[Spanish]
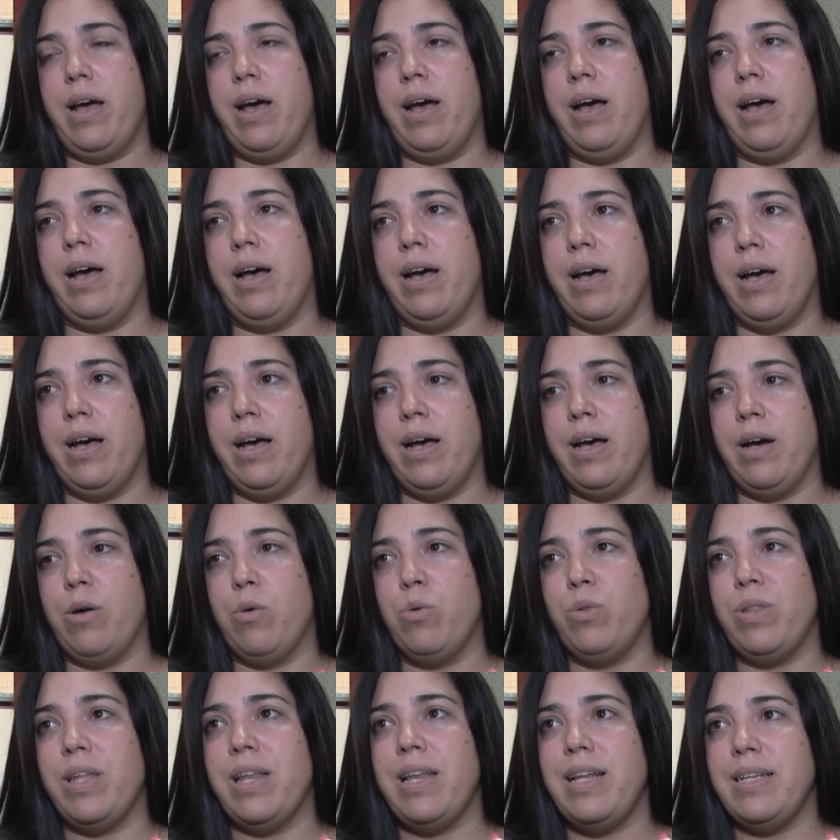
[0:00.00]
a
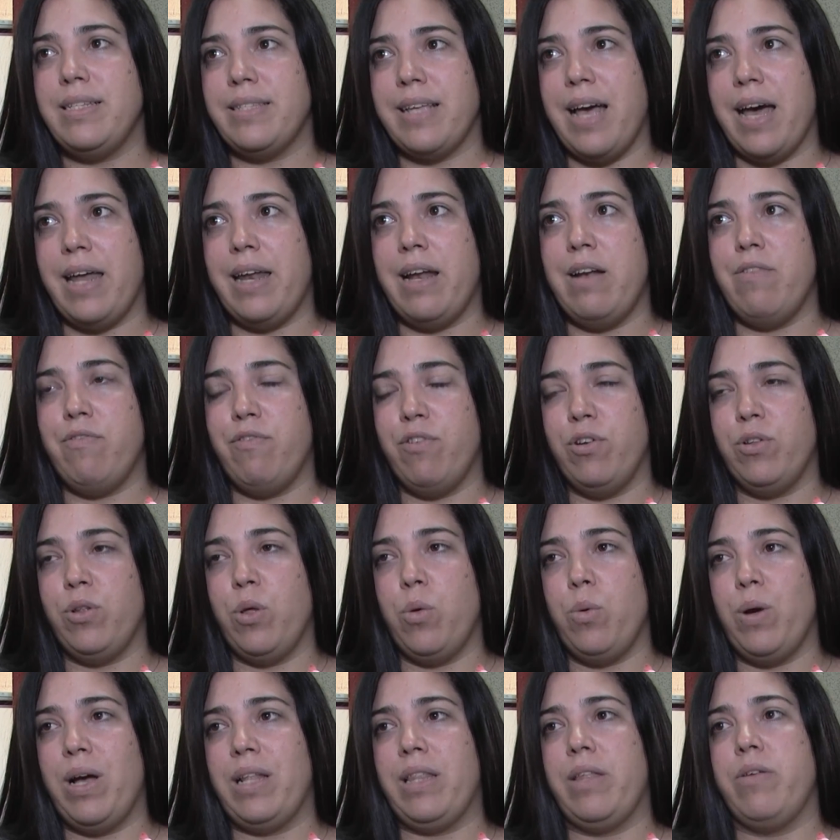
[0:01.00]
utilizar el
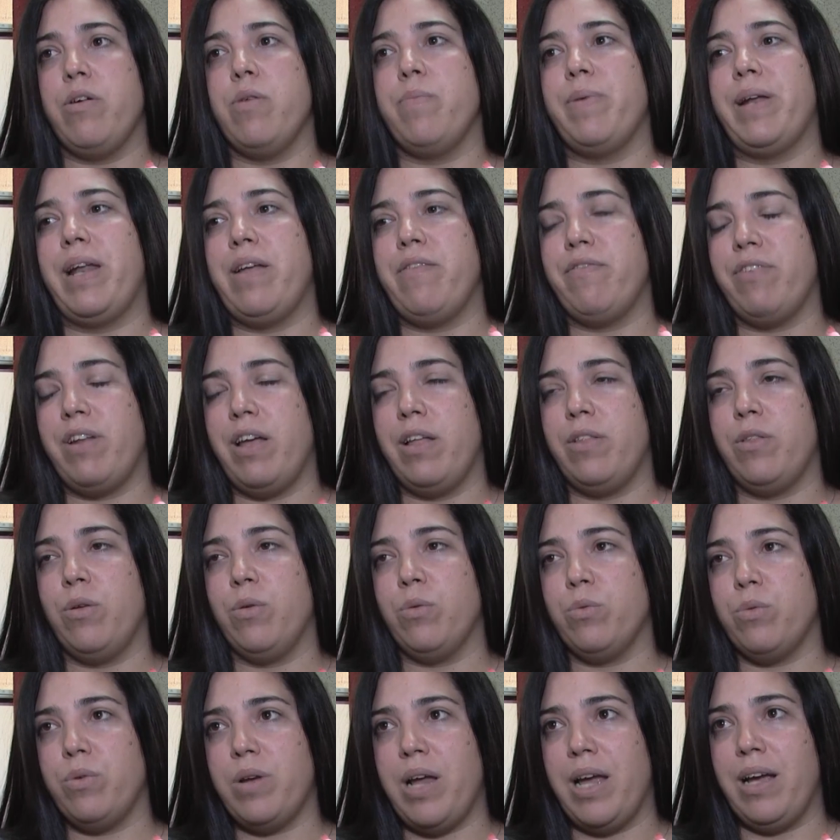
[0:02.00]
fondo educativo para
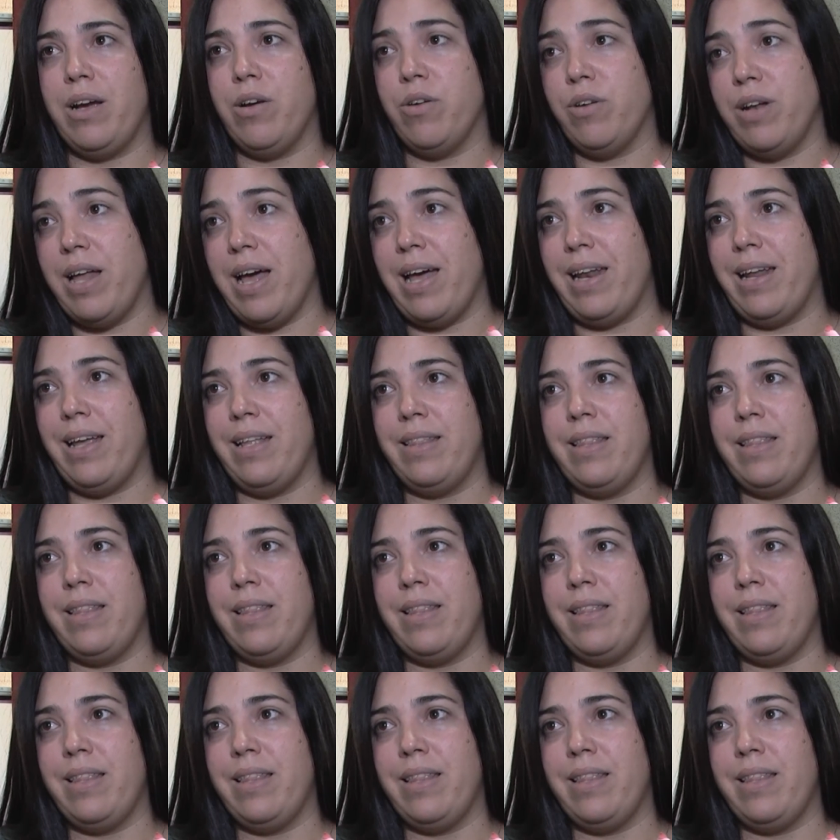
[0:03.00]
infraestructura escolar.